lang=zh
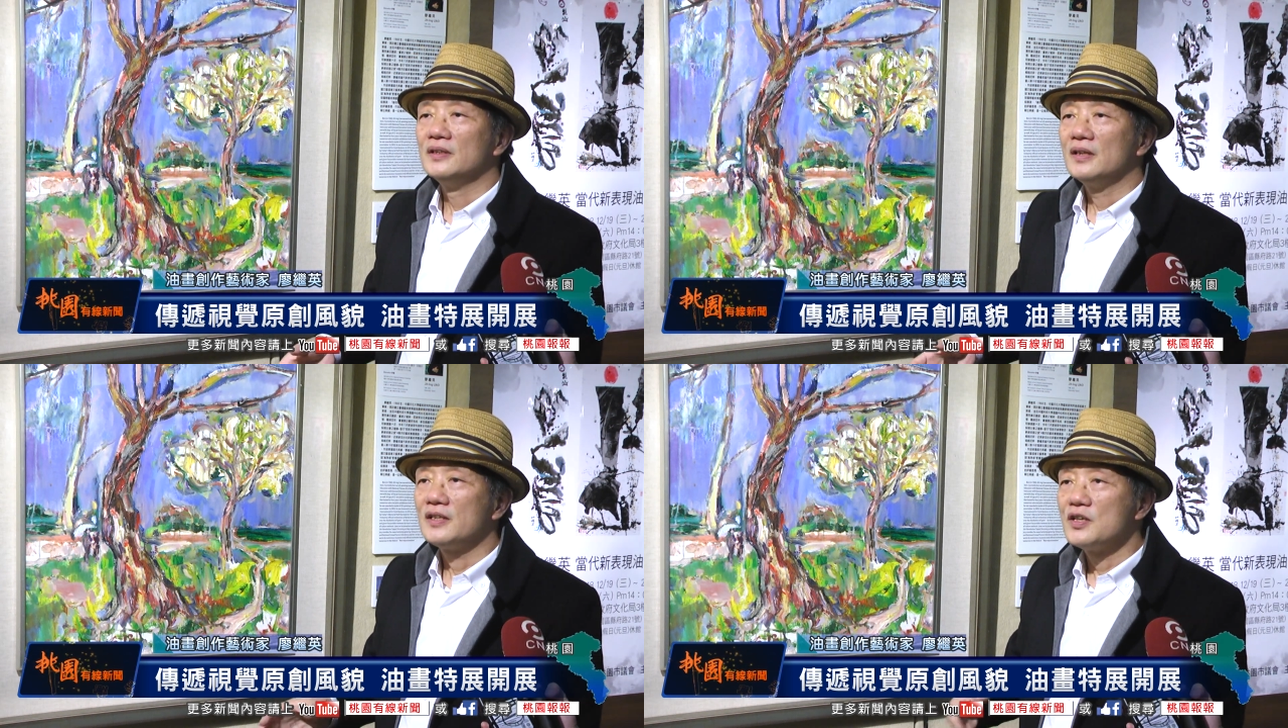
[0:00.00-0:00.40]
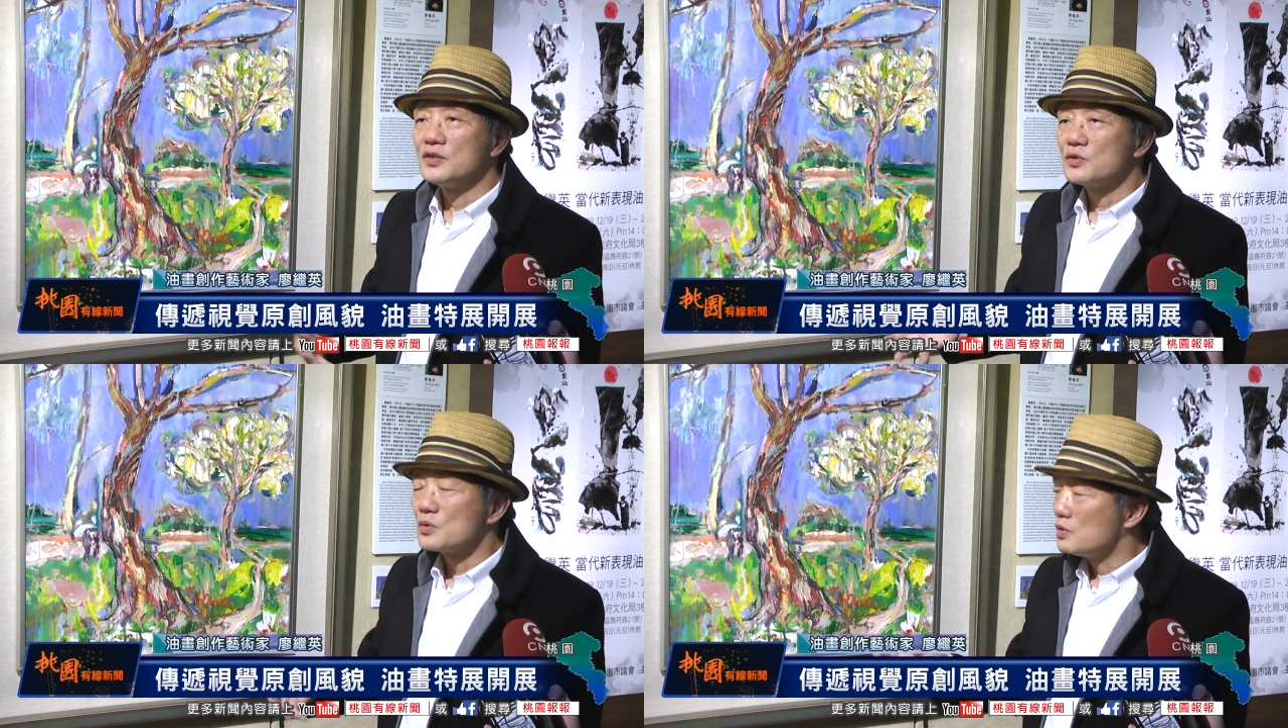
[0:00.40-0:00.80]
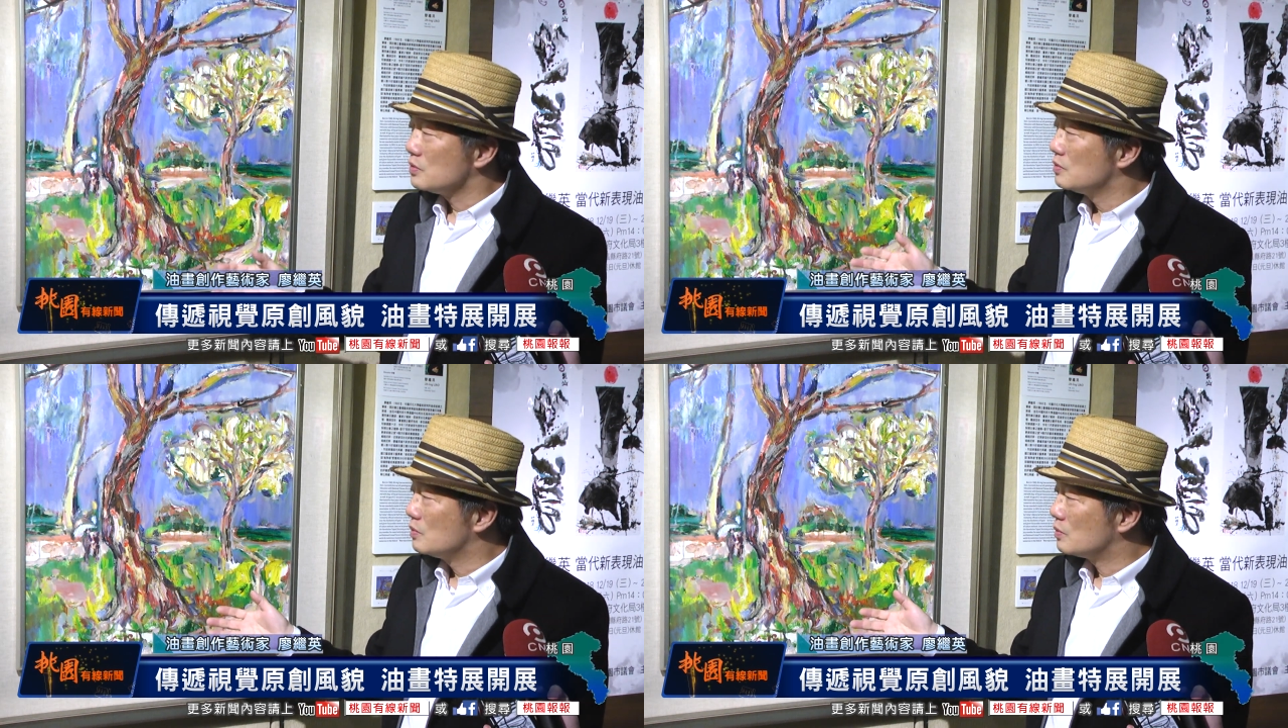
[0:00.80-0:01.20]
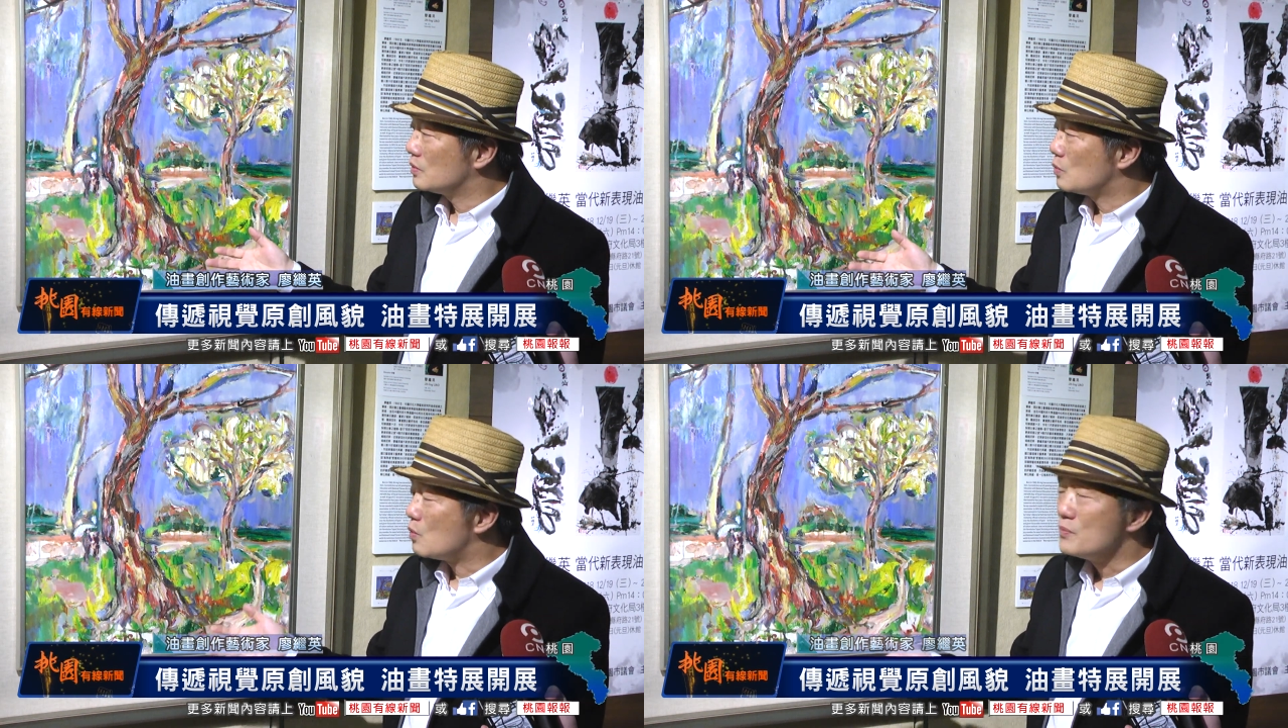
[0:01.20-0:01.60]
那这也就是说，
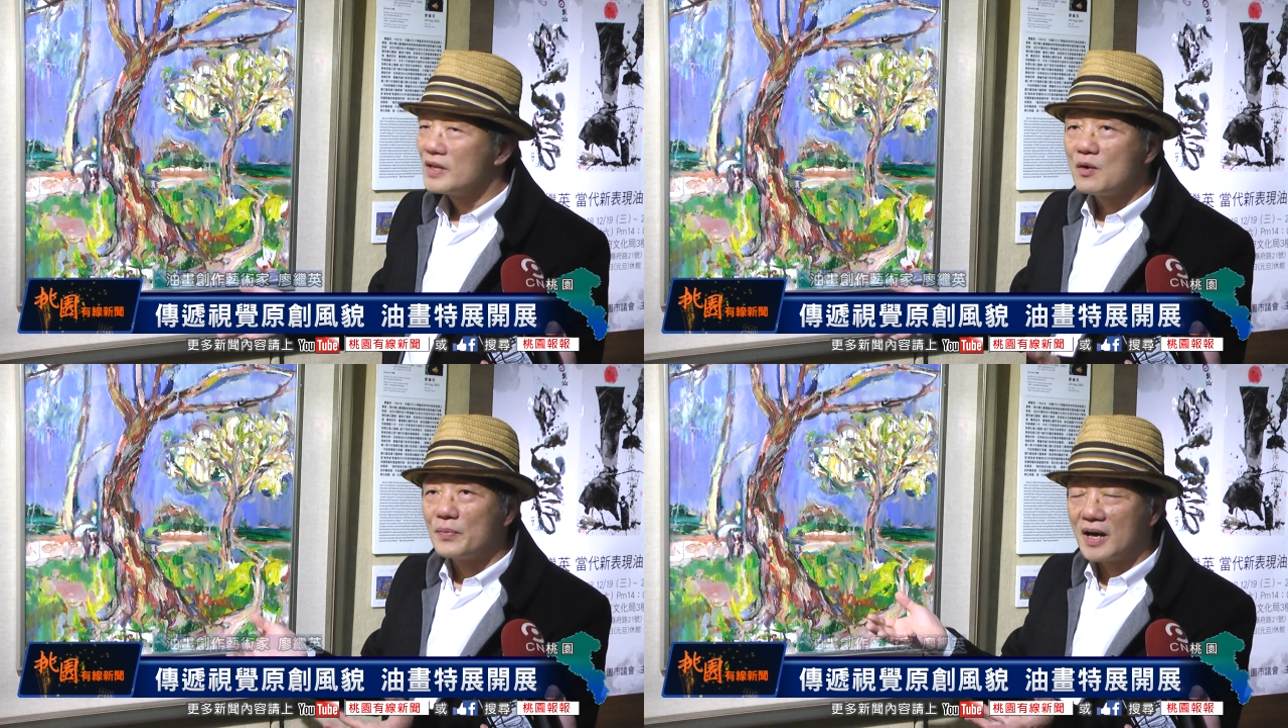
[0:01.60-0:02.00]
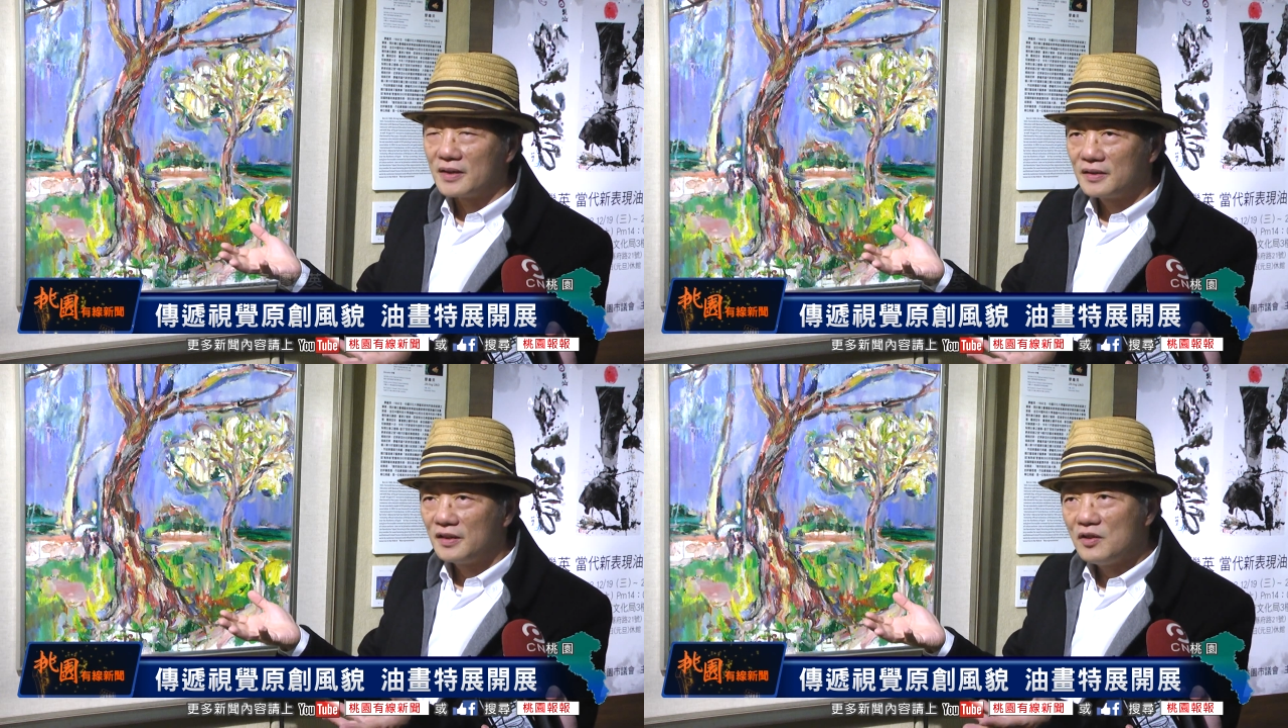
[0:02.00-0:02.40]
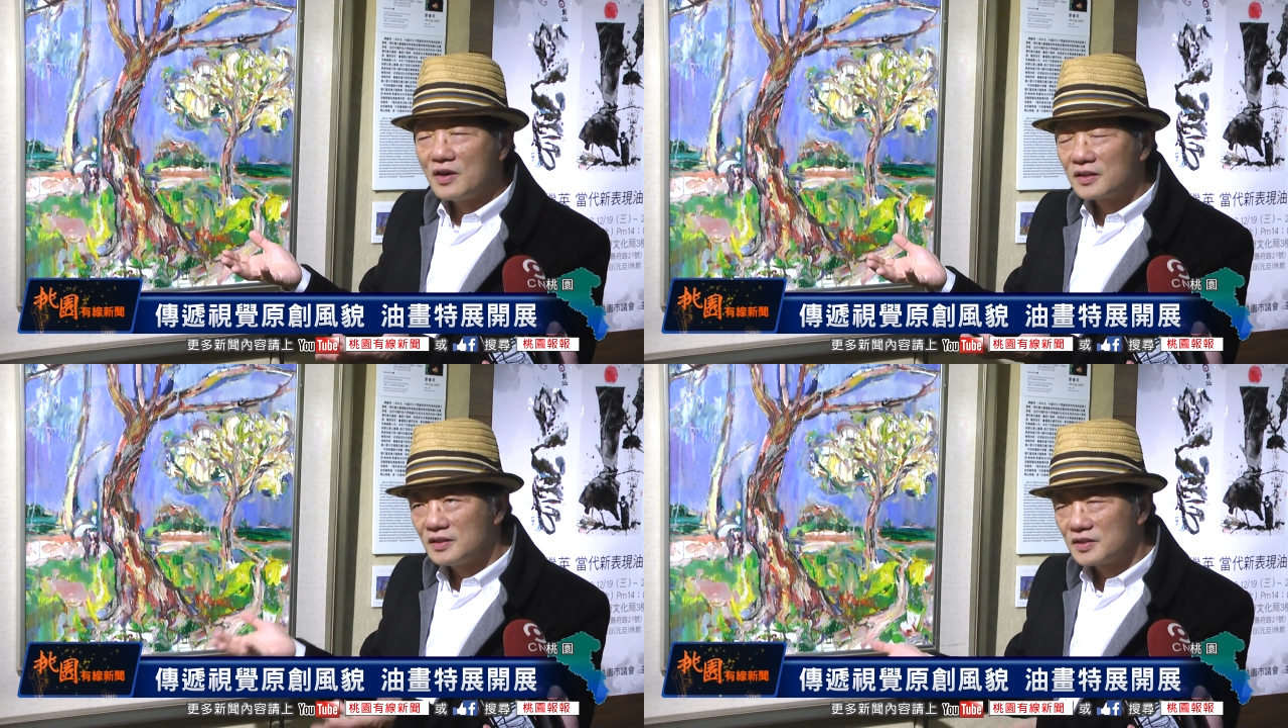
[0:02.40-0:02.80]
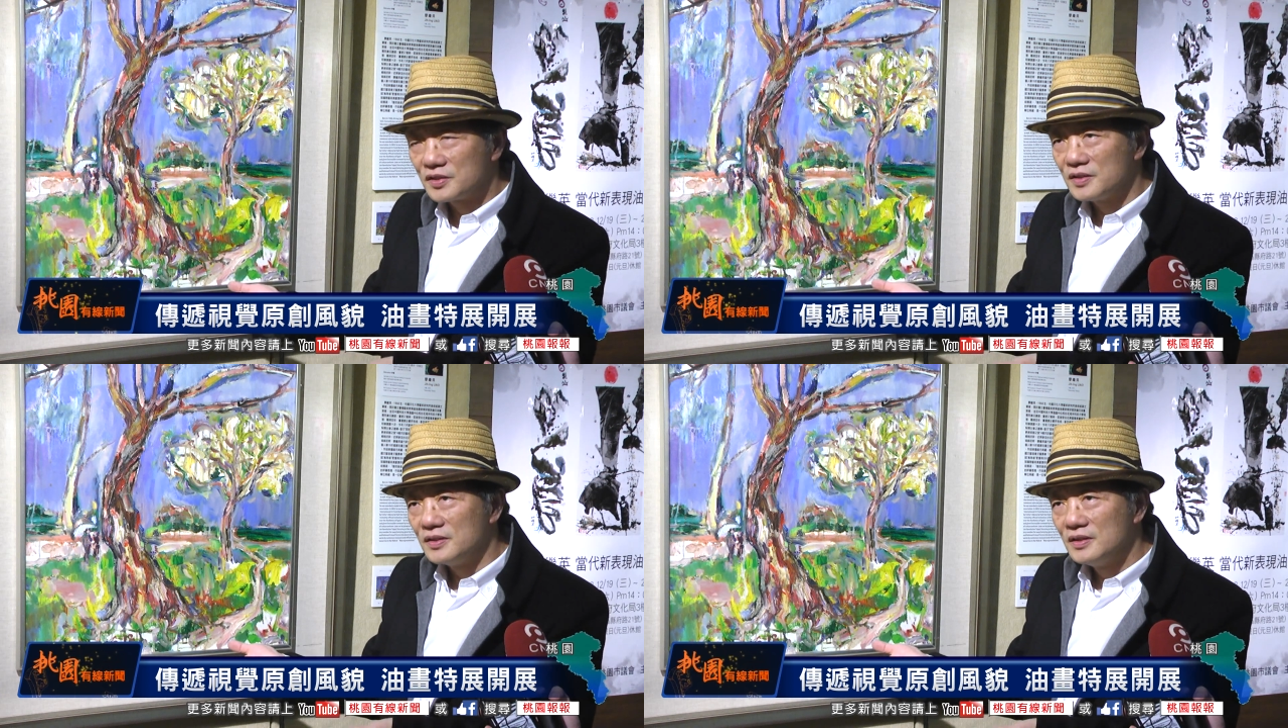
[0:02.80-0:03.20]
我们要把地方特
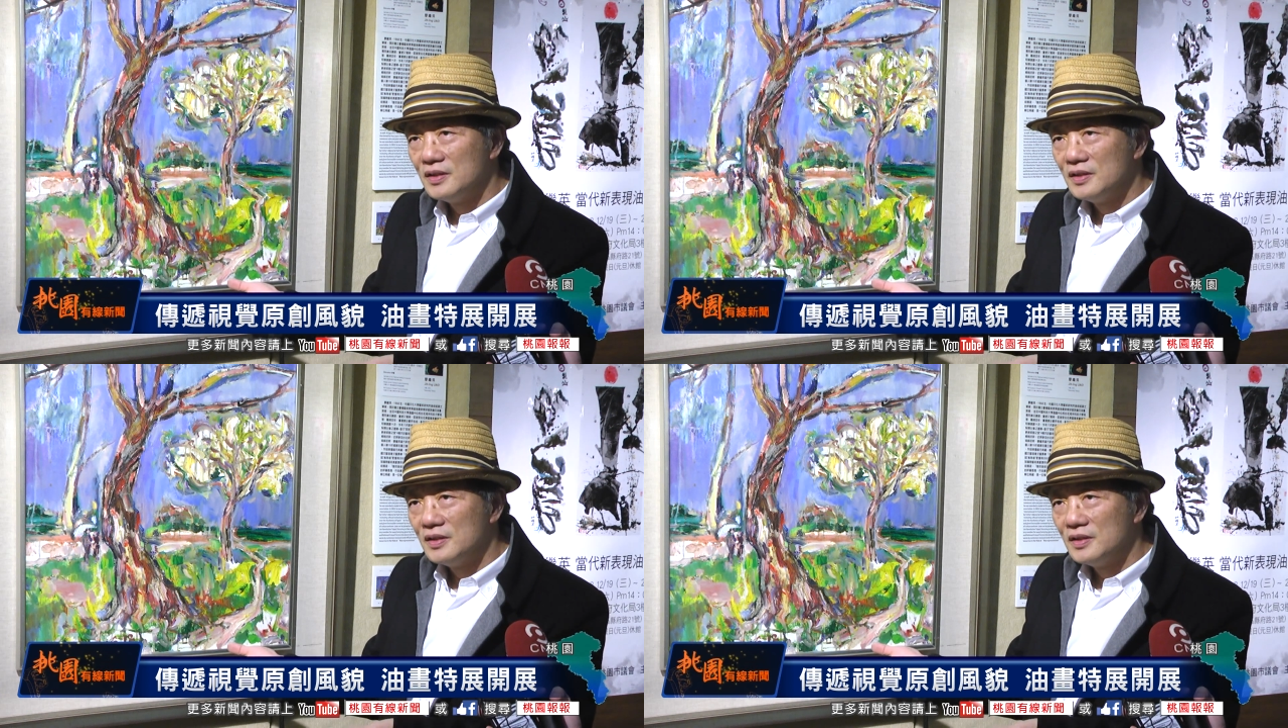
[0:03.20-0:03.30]
色，